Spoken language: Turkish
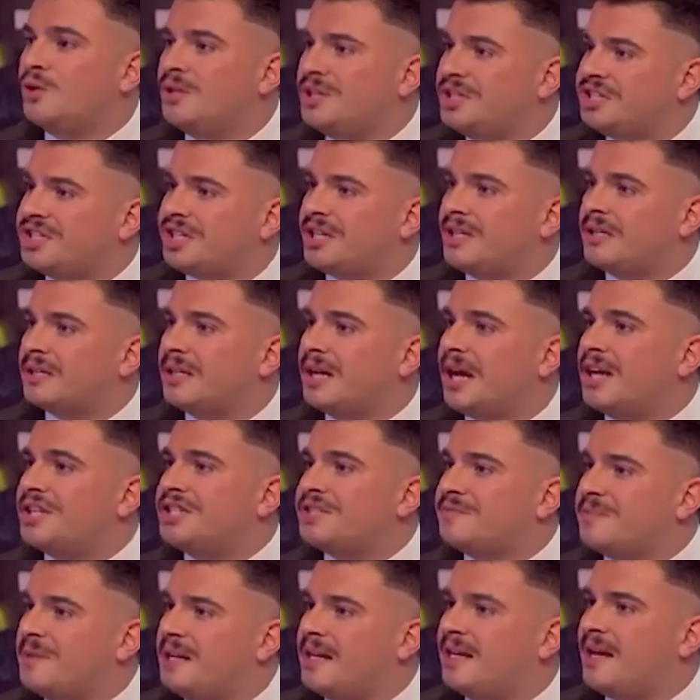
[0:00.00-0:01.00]
için Tabii, kaç
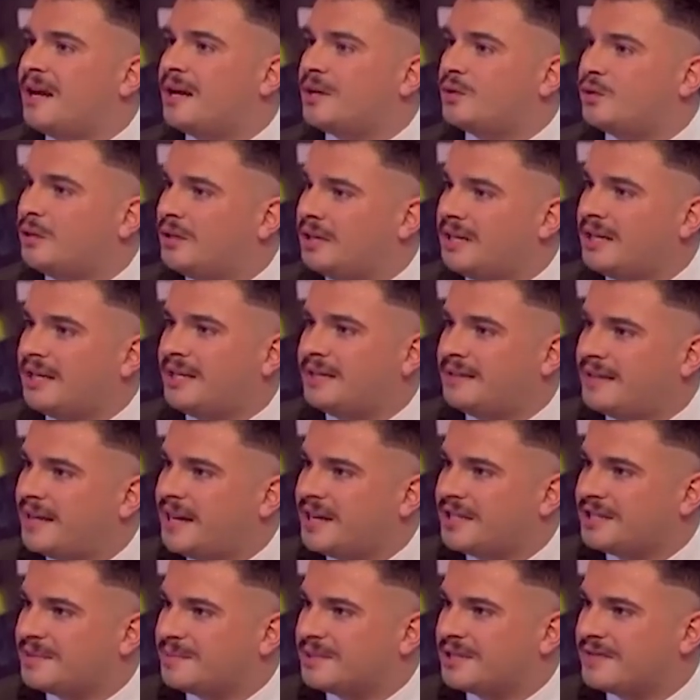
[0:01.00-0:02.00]
onun milyar için. dolara
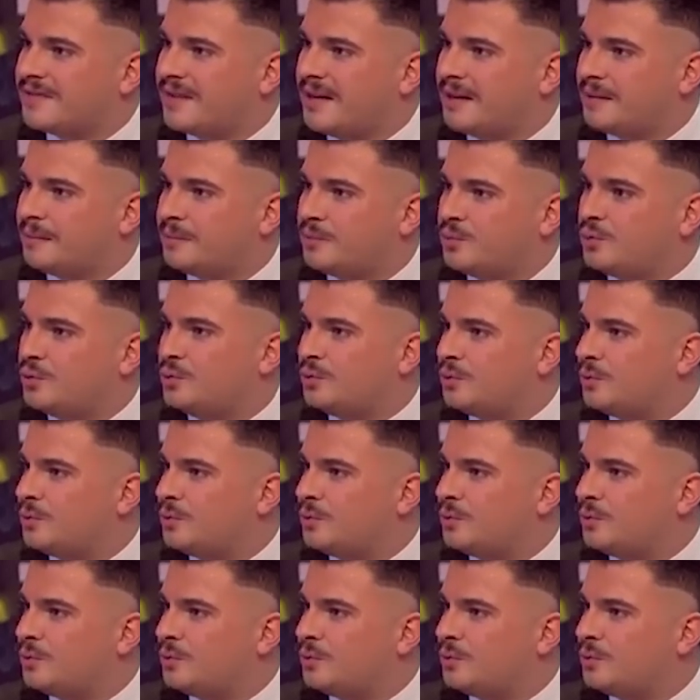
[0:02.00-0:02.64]
ihtiyacımız var bu